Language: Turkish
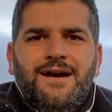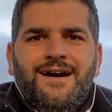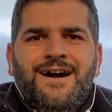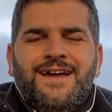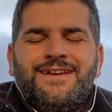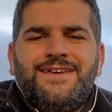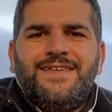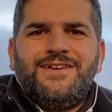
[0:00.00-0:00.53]

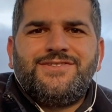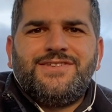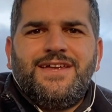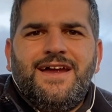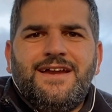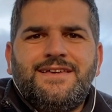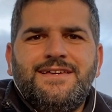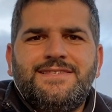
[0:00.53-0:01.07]

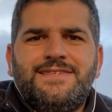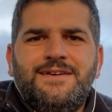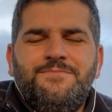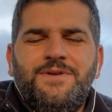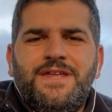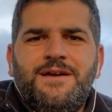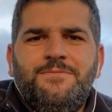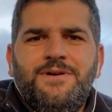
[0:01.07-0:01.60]
Arkadaşlar herkese
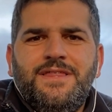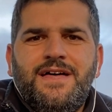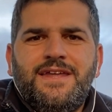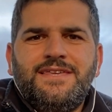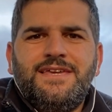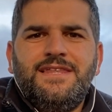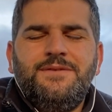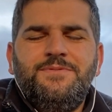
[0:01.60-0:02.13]

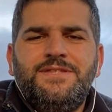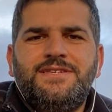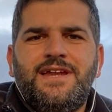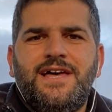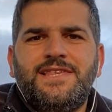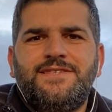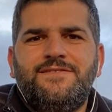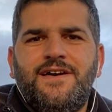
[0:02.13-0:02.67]
merhabalar. Yeni bir
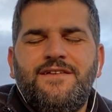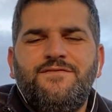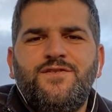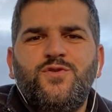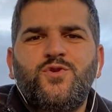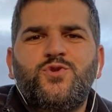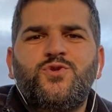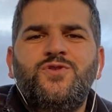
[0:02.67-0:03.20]
transfer
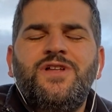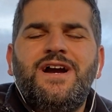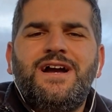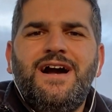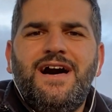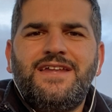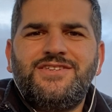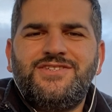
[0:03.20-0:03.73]
videosuyla
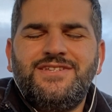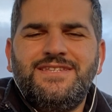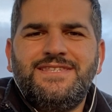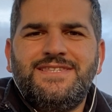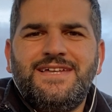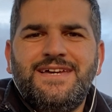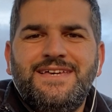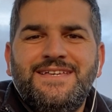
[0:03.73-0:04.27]

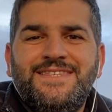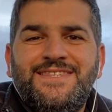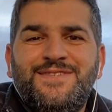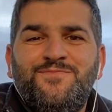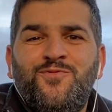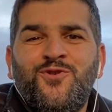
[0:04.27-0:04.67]
karşınızdayız.